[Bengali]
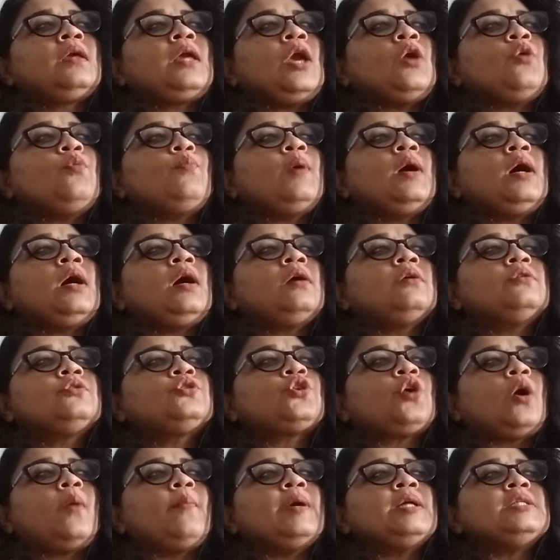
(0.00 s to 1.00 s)
কেউ বা
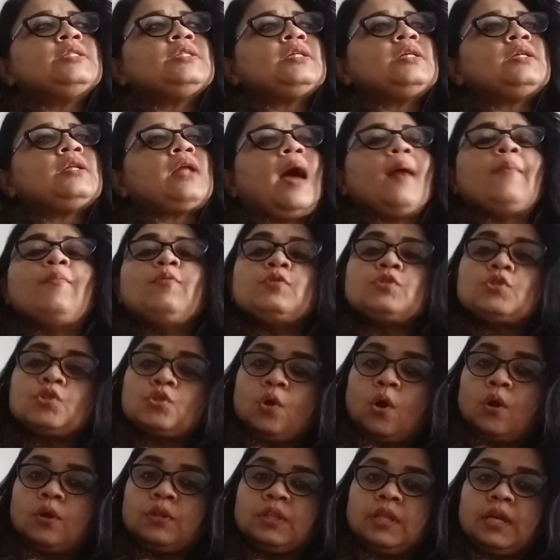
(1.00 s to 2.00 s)
সমাজের এমন
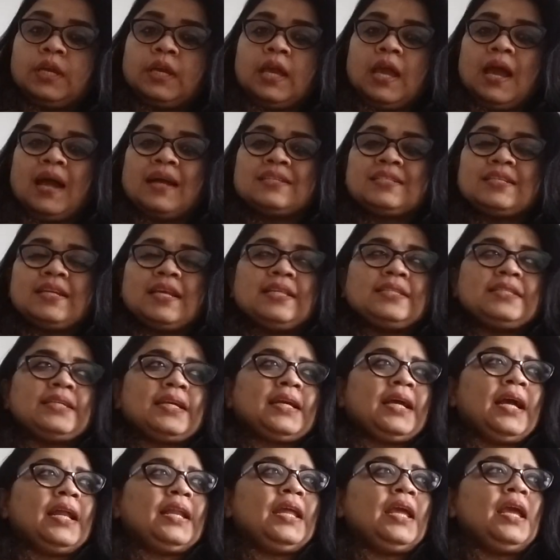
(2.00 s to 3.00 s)
স্তর থেকে আসে
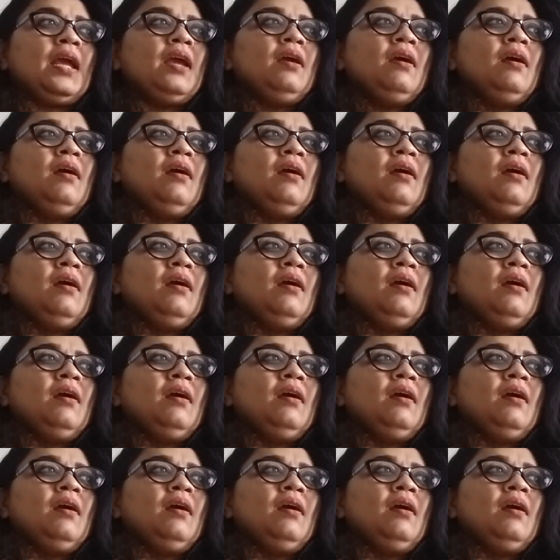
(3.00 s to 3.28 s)
যেখানে